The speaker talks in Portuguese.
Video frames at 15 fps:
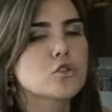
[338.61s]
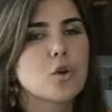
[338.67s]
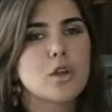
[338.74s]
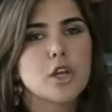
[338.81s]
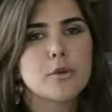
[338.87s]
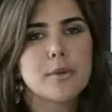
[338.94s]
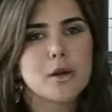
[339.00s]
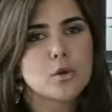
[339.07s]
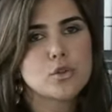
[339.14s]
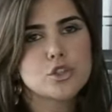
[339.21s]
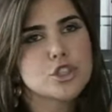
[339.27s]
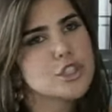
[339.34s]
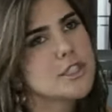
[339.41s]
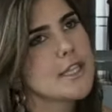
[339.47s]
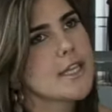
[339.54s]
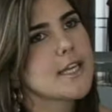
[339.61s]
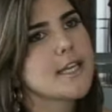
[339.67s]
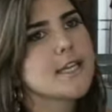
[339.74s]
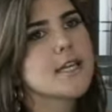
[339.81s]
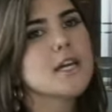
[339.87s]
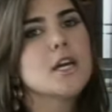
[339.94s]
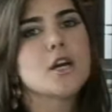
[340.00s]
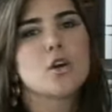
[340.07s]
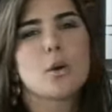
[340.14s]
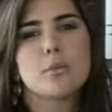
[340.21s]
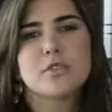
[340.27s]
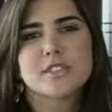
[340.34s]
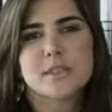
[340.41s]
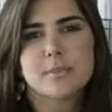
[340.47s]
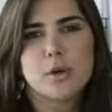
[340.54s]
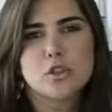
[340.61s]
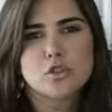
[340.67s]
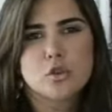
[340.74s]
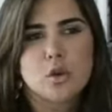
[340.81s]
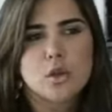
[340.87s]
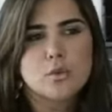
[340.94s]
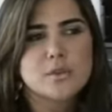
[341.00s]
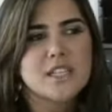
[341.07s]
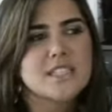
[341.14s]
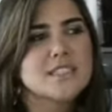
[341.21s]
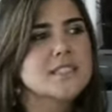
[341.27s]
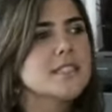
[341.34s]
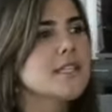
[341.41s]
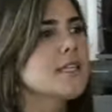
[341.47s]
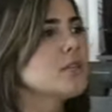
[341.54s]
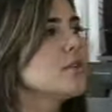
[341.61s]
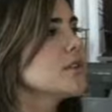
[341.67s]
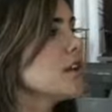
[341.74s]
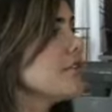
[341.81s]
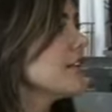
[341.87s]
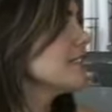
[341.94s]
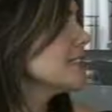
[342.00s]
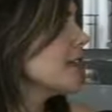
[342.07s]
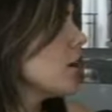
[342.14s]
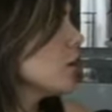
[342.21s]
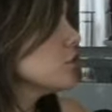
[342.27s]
escolher uma cortineira, como você pode escolher o tecido. Então vai ser